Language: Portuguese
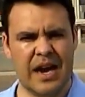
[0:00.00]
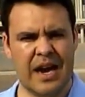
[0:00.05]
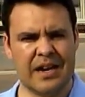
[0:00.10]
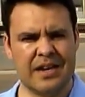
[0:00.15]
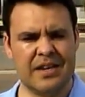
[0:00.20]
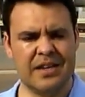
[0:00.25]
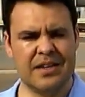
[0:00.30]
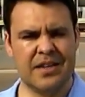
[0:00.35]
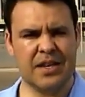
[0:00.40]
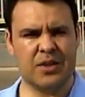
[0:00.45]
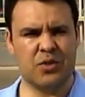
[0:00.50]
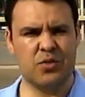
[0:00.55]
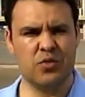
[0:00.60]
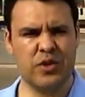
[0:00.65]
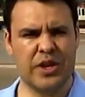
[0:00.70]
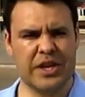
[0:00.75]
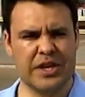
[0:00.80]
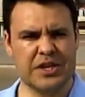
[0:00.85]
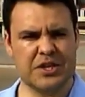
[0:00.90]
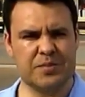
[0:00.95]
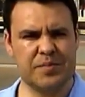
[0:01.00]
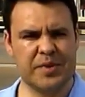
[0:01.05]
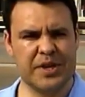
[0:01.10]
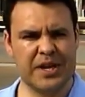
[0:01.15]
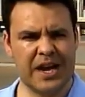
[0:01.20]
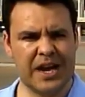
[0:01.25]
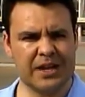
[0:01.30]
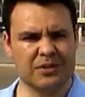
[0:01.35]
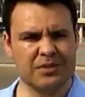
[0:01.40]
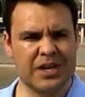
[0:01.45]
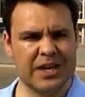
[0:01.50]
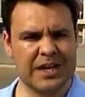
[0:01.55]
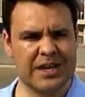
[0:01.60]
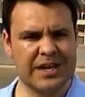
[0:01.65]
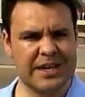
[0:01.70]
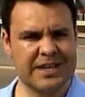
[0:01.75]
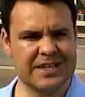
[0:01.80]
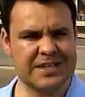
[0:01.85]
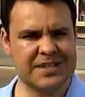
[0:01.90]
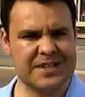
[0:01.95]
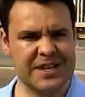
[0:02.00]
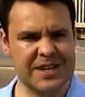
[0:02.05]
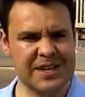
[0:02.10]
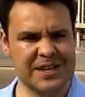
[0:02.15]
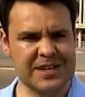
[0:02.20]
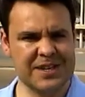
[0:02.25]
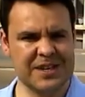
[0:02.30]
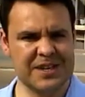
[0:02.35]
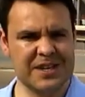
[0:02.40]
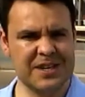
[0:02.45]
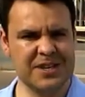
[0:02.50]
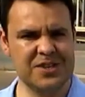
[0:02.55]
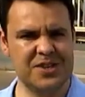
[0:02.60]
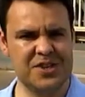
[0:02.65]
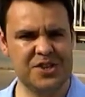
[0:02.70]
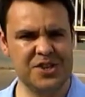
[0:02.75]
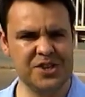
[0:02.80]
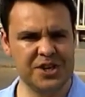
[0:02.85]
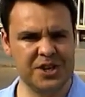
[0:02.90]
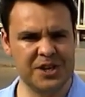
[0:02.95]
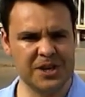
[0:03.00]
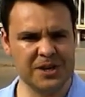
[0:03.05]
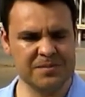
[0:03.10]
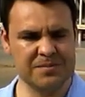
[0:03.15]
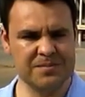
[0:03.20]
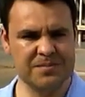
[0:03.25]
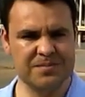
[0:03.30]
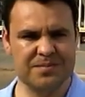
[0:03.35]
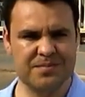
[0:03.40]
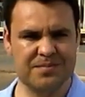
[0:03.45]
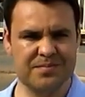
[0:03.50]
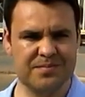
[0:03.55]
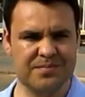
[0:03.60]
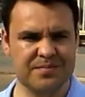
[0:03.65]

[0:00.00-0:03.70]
A arquitetura é inspirado na Grécia Antiga.